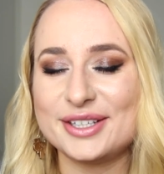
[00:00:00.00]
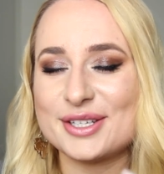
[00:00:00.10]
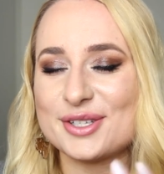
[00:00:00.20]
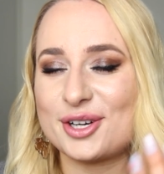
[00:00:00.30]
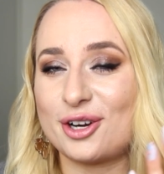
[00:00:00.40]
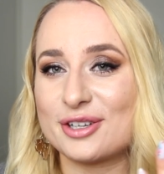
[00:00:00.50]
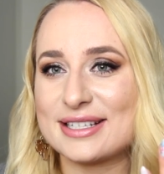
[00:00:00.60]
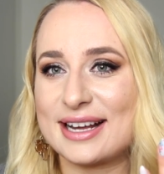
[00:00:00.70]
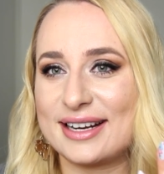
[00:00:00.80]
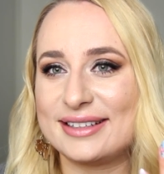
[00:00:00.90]
jest to kolor
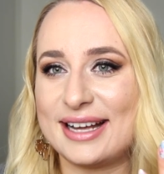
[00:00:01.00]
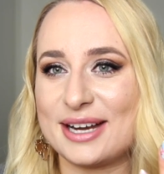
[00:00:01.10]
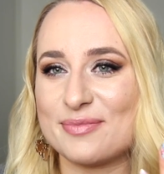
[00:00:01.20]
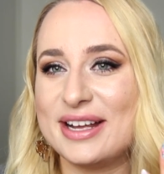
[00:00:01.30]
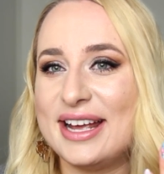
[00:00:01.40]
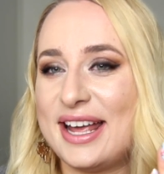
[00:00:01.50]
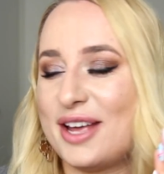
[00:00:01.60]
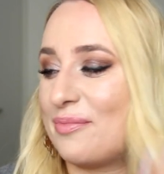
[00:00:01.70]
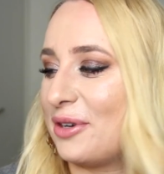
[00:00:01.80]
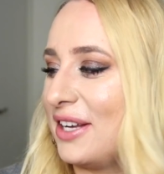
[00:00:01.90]
z charakterem.
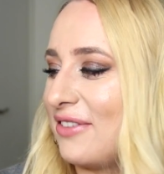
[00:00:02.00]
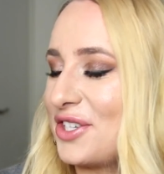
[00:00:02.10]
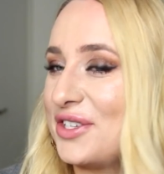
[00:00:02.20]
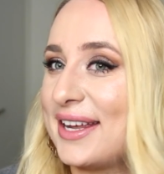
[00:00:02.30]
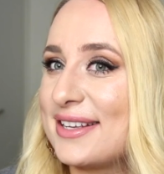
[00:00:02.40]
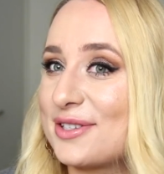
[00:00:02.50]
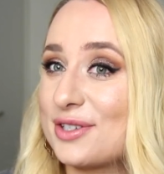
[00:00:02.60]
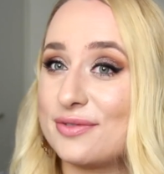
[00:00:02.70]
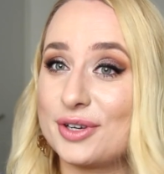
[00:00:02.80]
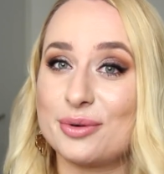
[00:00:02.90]
Ponieważ nie jest
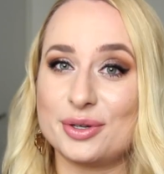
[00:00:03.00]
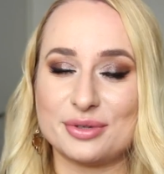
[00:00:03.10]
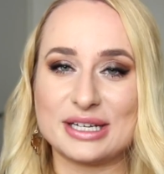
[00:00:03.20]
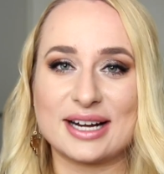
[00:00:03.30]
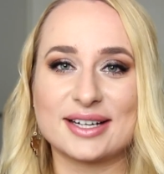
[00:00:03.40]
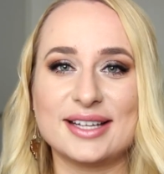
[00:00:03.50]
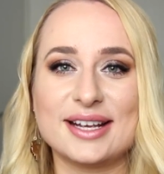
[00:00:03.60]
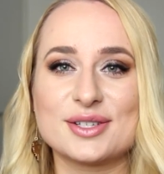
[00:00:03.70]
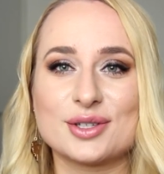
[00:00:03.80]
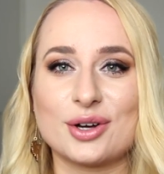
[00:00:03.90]
to zwykły nudziak,
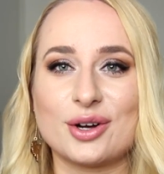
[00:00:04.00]
nie jest